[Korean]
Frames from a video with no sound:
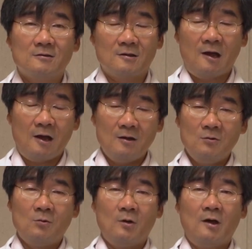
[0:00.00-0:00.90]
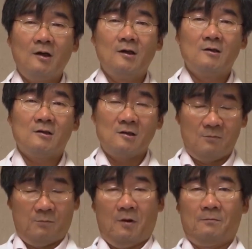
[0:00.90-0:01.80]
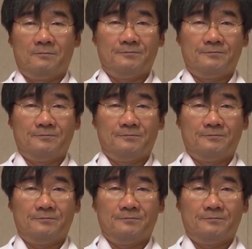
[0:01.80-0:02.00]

즉 항노화 식이법.